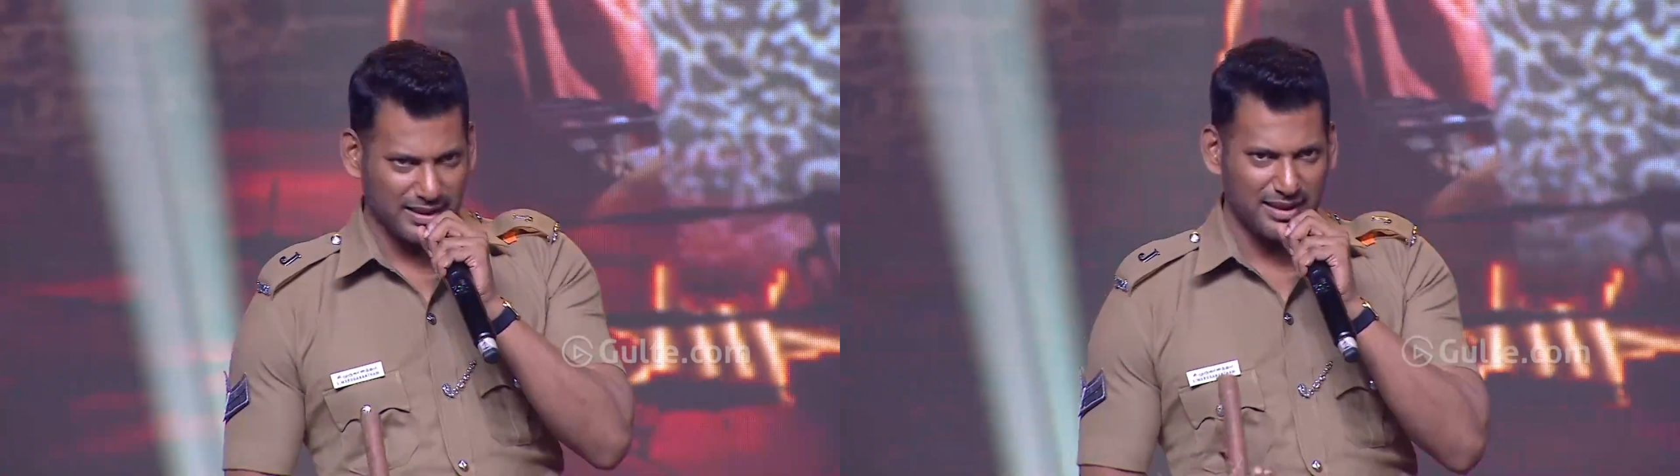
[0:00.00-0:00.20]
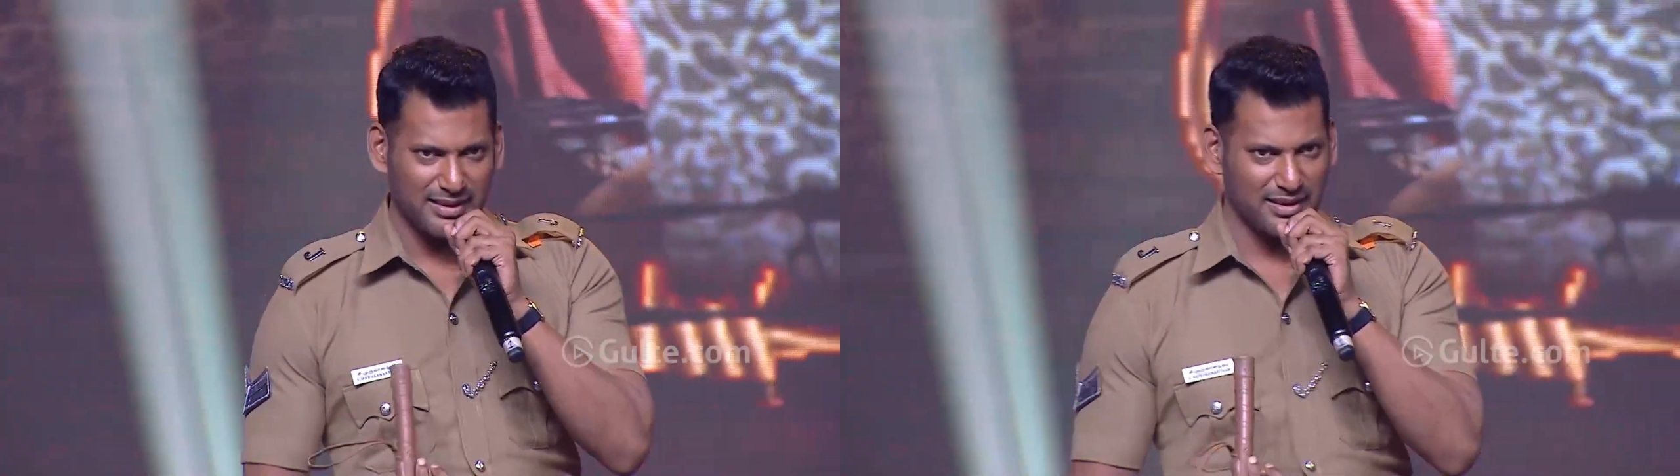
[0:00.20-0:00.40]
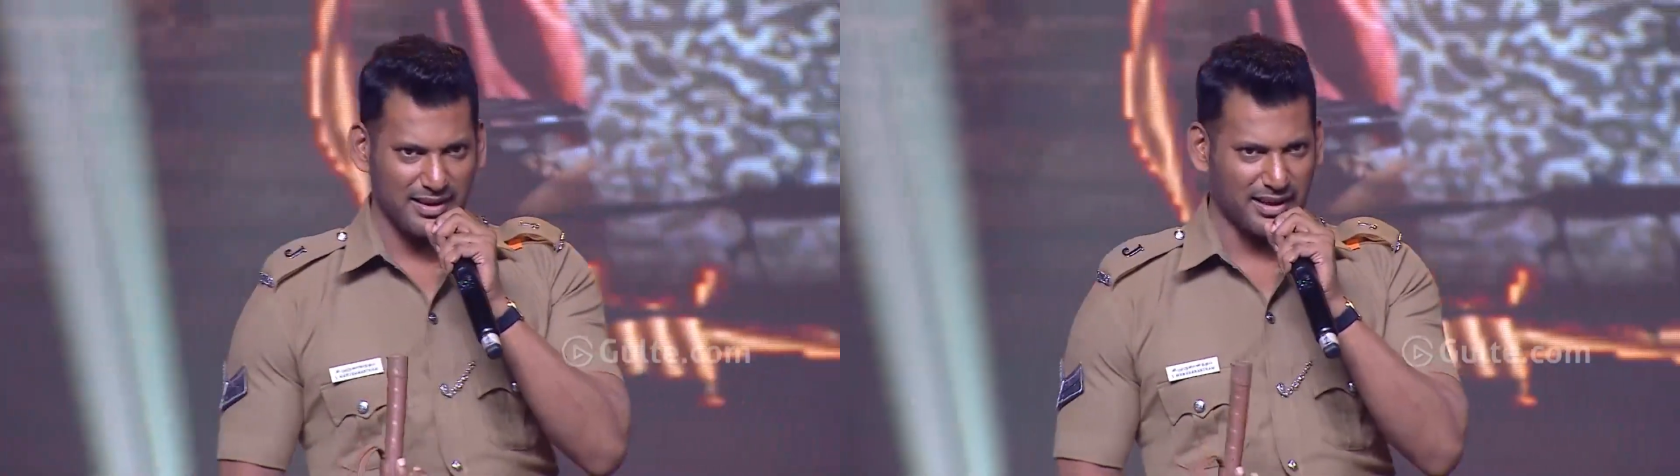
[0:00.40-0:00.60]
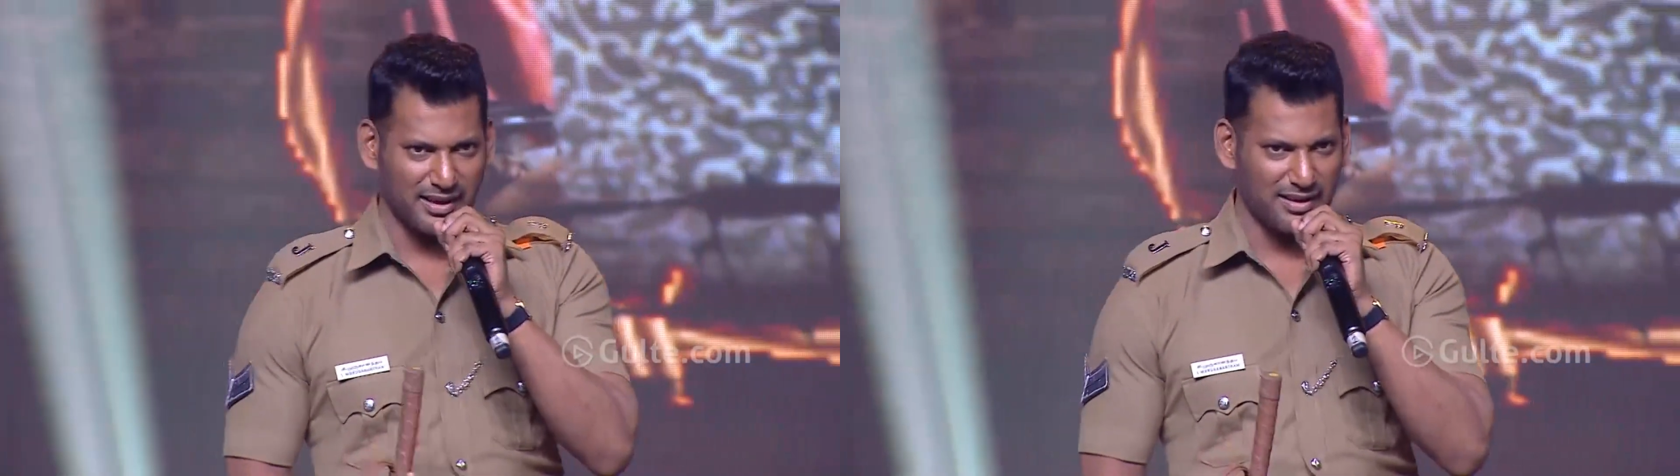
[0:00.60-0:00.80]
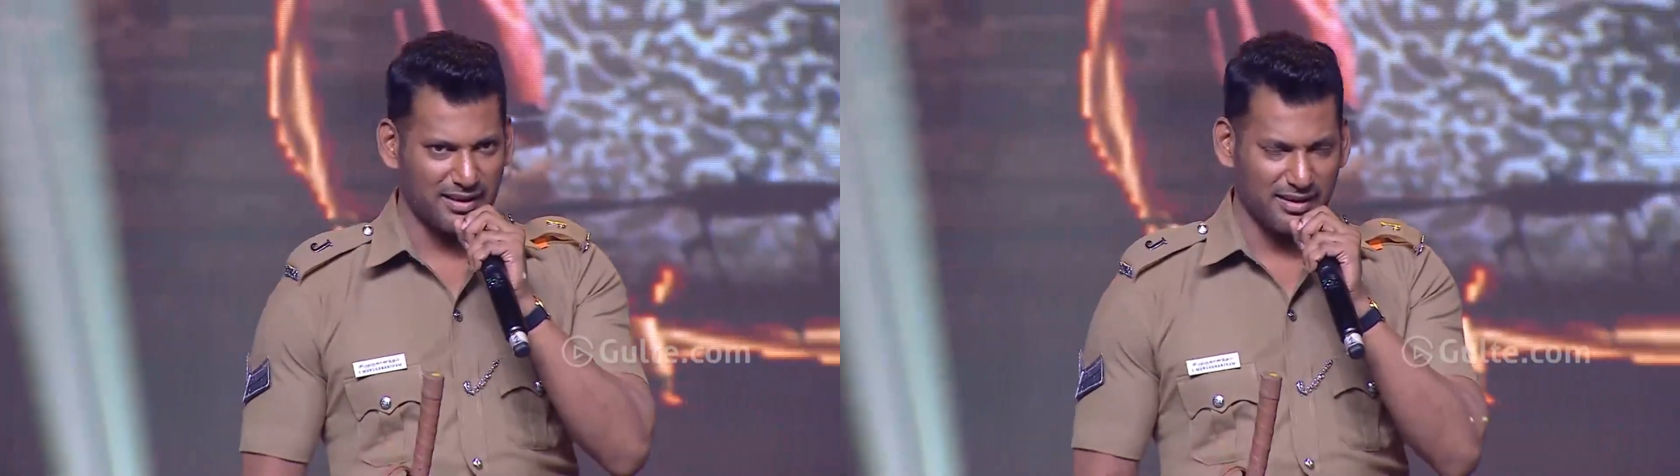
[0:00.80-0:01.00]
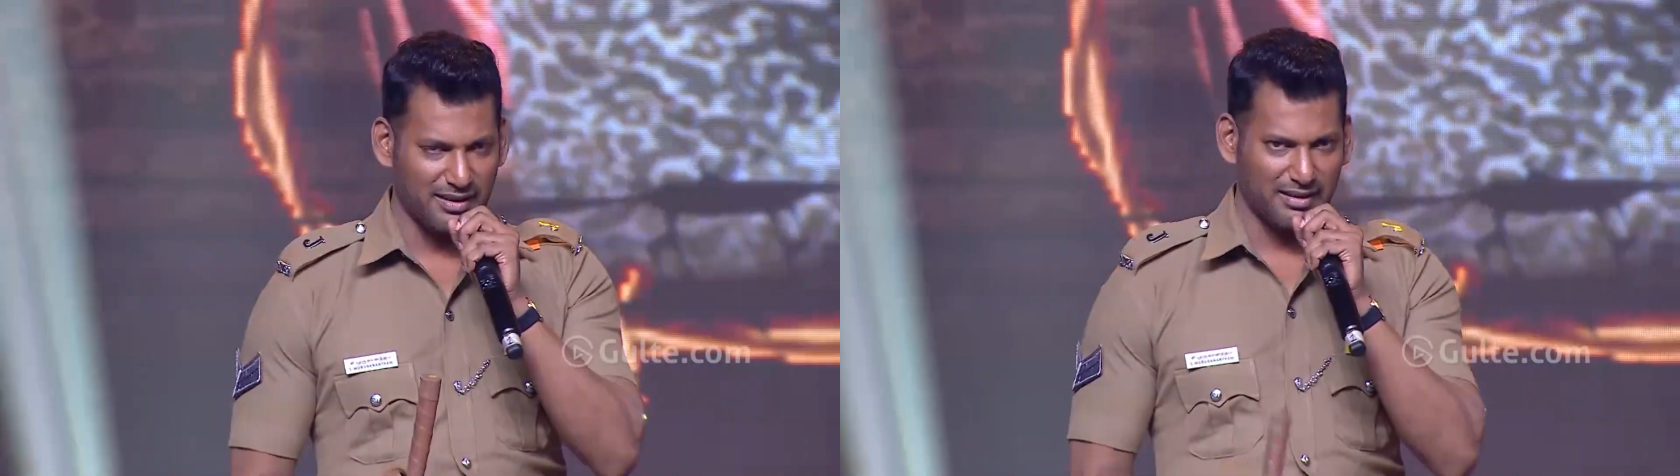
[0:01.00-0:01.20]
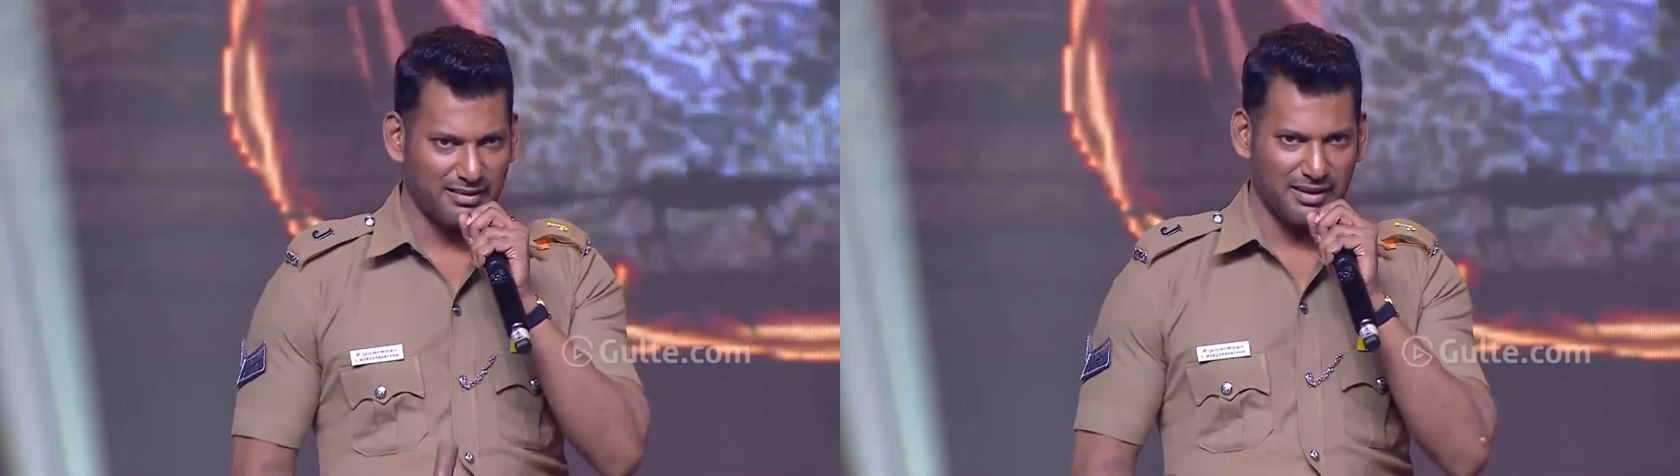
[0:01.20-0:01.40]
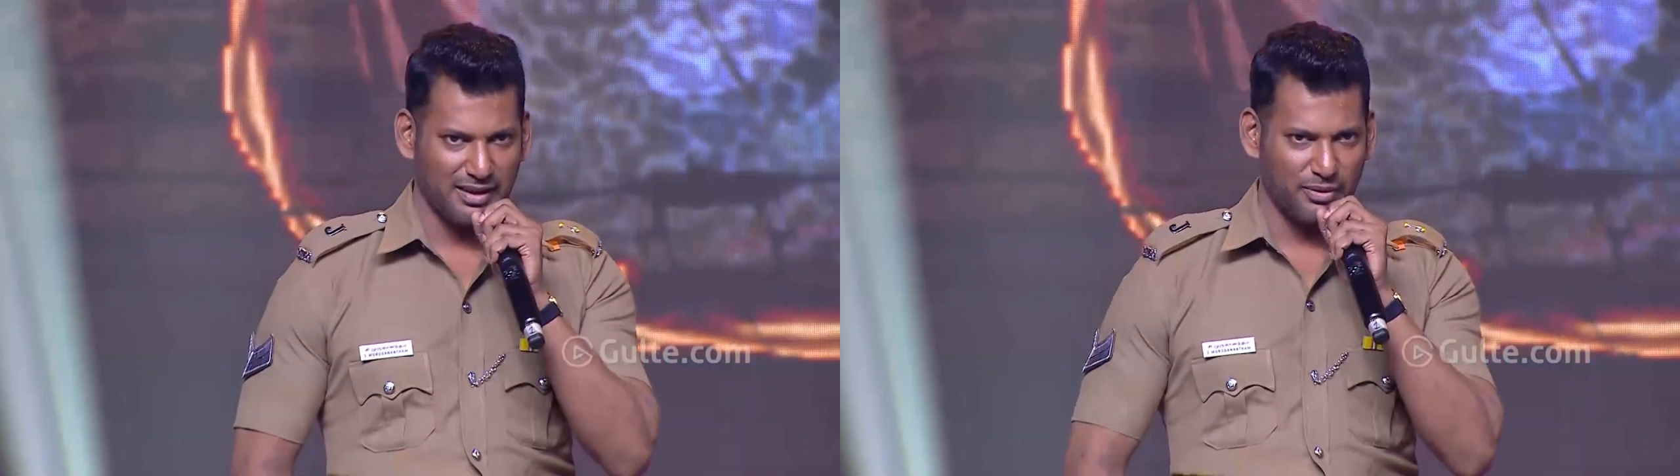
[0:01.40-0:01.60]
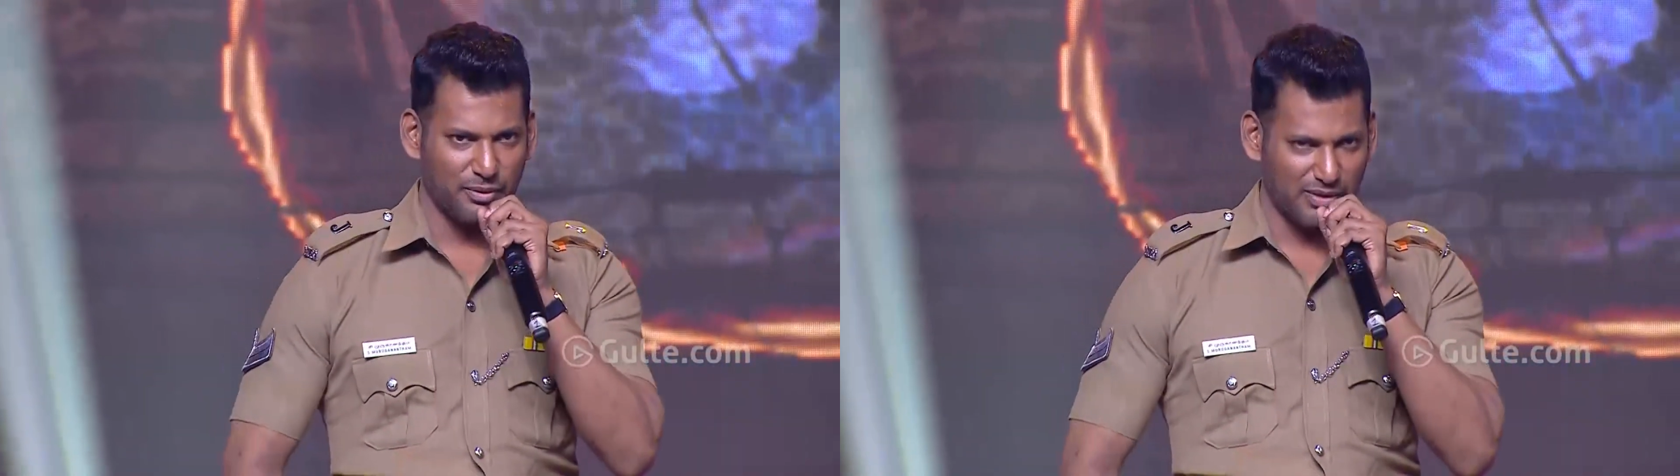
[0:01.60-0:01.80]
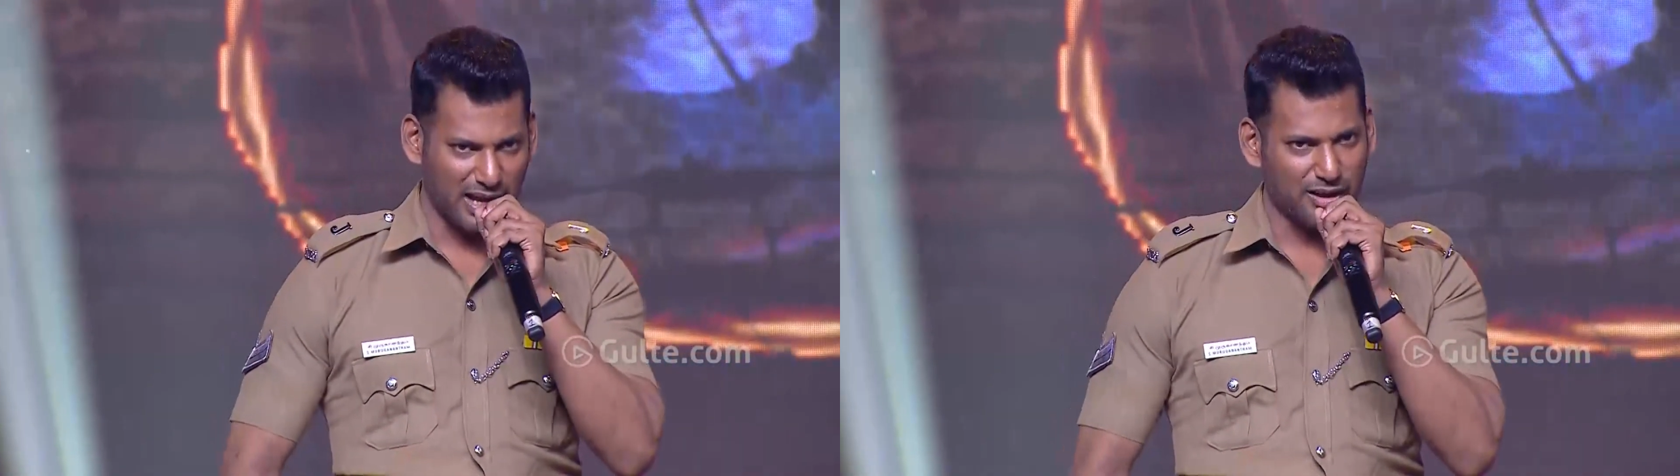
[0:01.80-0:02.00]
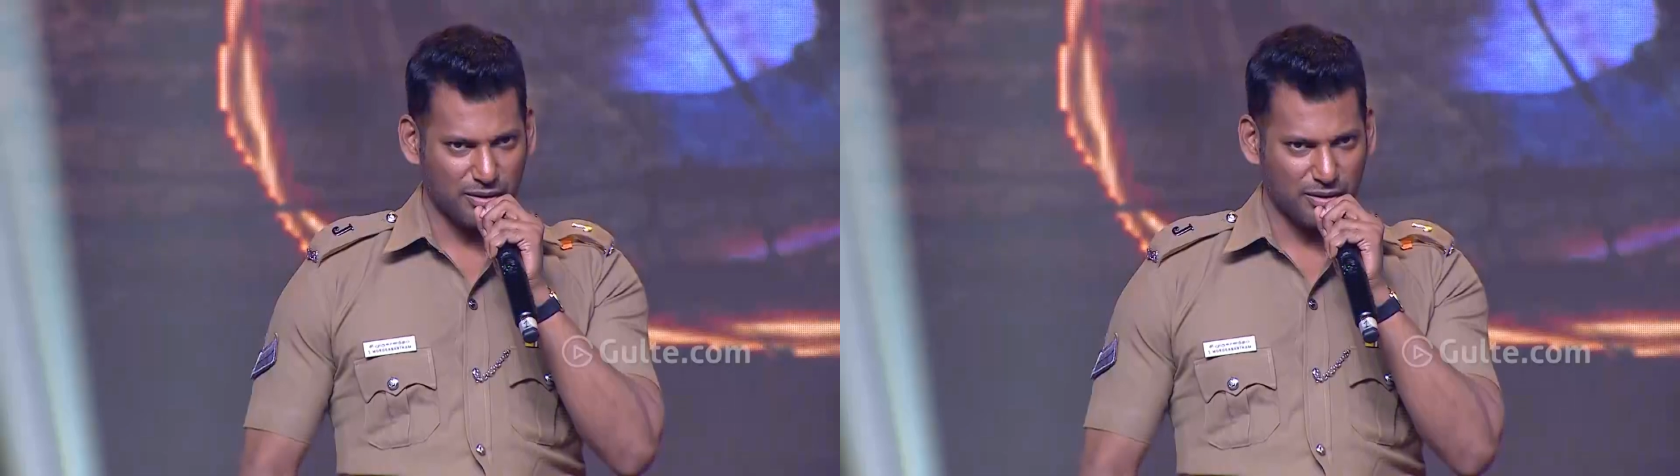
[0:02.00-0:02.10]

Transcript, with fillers: తెలియదండి నా నేను నాకు